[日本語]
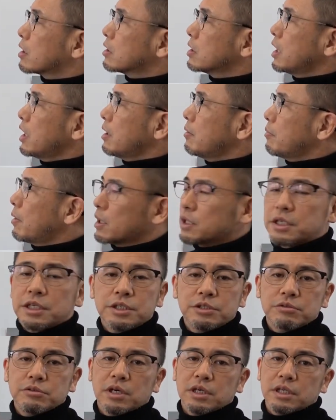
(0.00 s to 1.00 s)
でまあ基
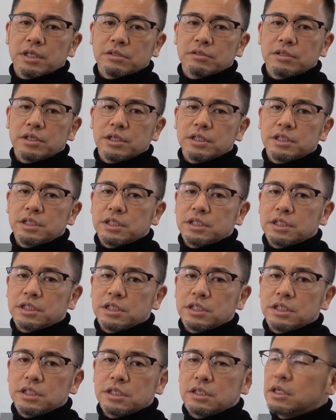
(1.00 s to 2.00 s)
準がですね C
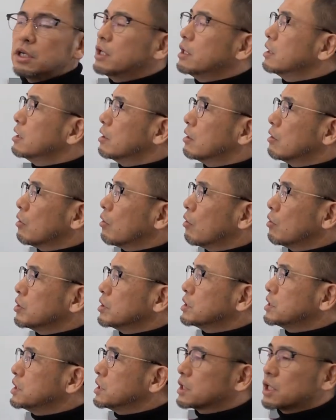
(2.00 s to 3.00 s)
値を
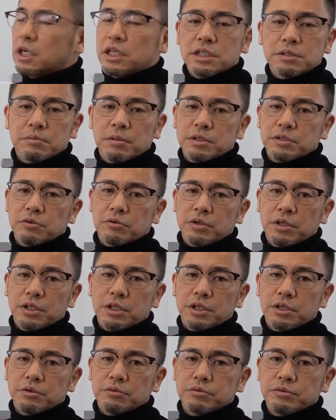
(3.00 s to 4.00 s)
1以下にしましょうねっ
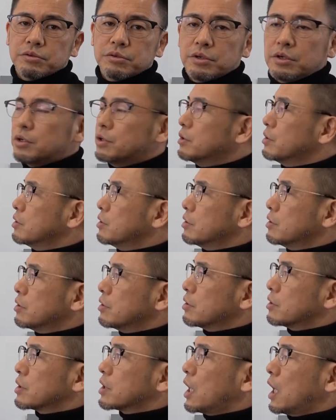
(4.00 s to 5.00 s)
ていう
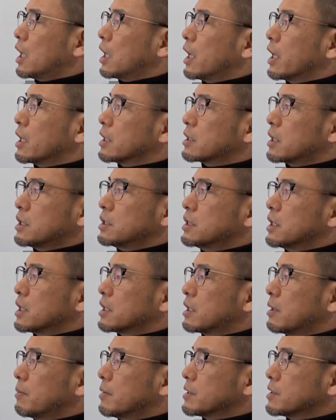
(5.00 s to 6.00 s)
考え方になっ
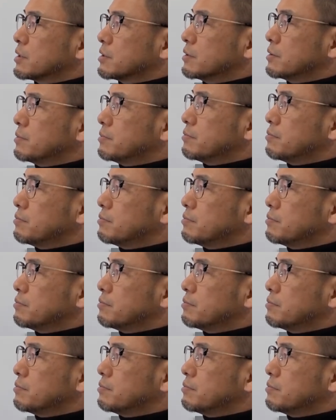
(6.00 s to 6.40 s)
てます